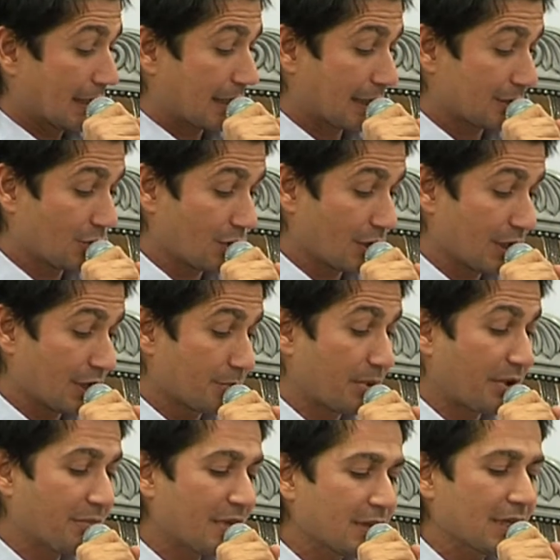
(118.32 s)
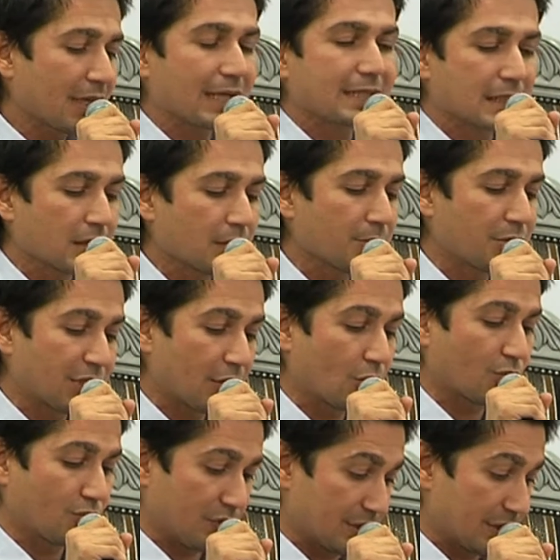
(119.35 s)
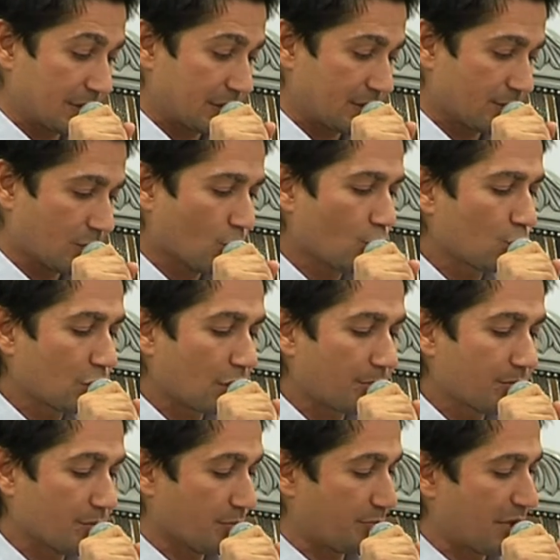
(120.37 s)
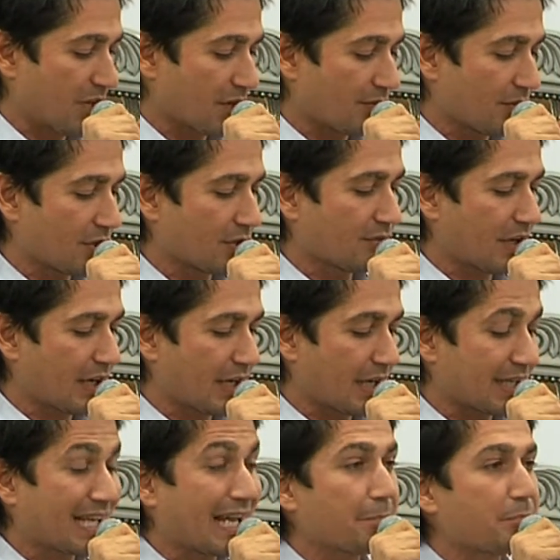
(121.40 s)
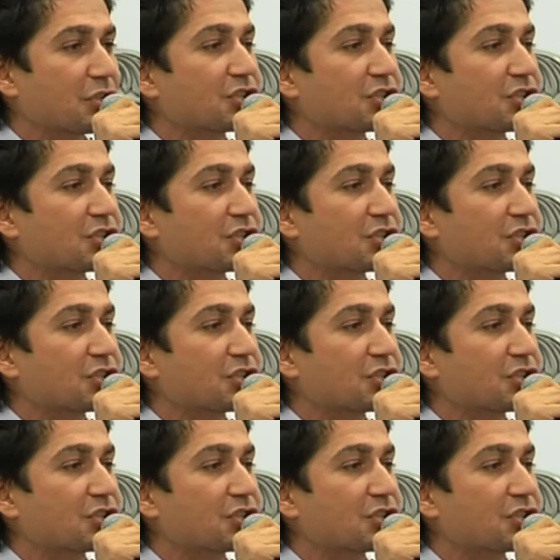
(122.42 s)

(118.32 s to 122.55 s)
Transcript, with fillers: которая непременно хотела меня увидеть. Утром 1 января я по